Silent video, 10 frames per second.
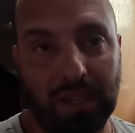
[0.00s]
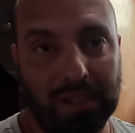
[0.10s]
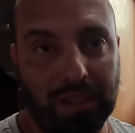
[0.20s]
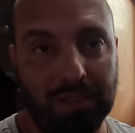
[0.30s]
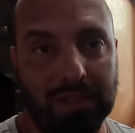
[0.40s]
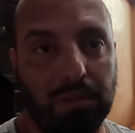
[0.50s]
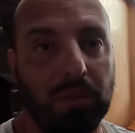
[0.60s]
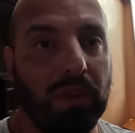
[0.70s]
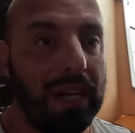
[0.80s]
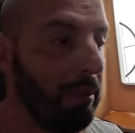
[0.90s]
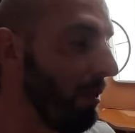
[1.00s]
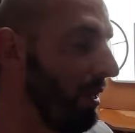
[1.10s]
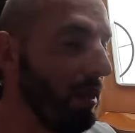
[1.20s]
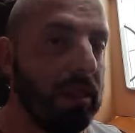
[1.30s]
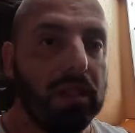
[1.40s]
на канал, не забываем.
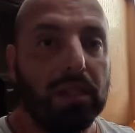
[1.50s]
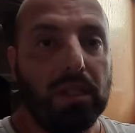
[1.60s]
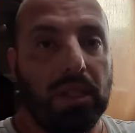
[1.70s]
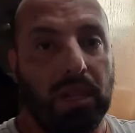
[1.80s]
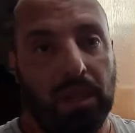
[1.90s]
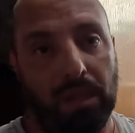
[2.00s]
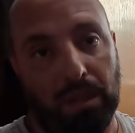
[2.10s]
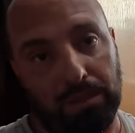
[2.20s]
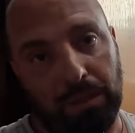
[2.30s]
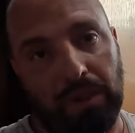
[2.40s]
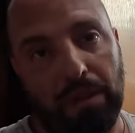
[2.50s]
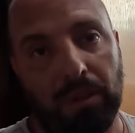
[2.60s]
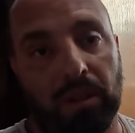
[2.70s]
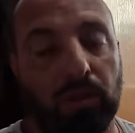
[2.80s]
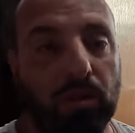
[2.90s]
Э, проверяем
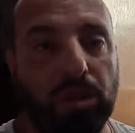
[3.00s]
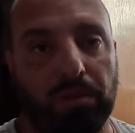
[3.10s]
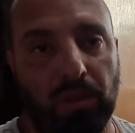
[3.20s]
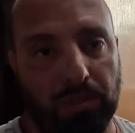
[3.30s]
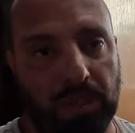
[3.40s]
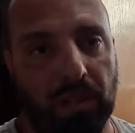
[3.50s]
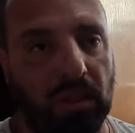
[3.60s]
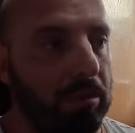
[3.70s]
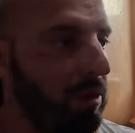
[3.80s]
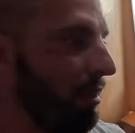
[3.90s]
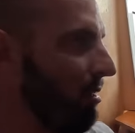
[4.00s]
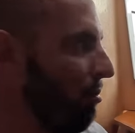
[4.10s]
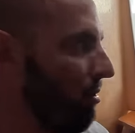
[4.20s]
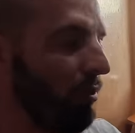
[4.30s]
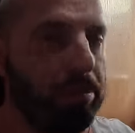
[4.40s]
колокольчик, мы вам сделаем
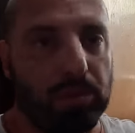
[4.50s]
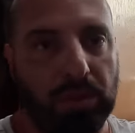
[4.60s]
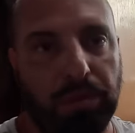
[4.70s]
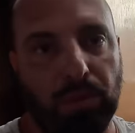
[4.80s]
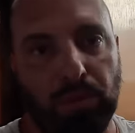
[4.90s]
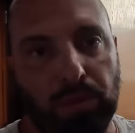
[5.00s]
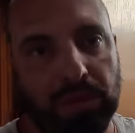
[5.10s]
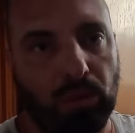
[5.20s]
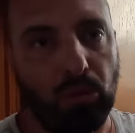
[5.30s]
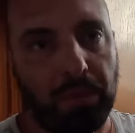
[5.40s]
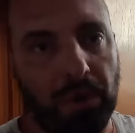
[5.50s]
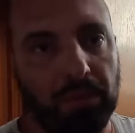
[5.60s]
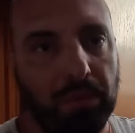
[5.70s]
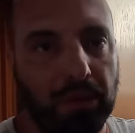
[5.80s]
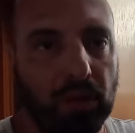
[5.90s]
как-нибудь выпуск по
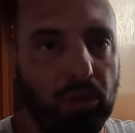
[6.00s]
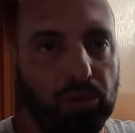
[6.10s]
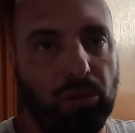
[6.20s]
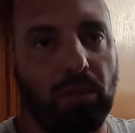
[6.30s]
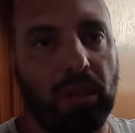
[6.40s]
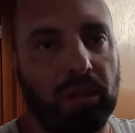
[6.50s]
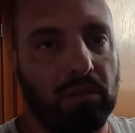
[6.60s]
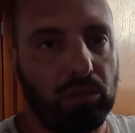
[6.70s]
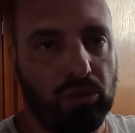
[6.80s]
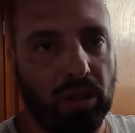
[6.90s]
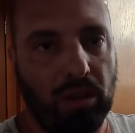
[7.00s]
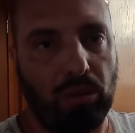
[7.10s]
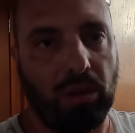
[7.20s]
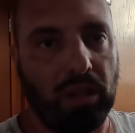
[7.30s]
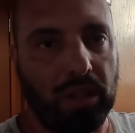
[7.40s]
закупкам на переход, что для этого нужно, какое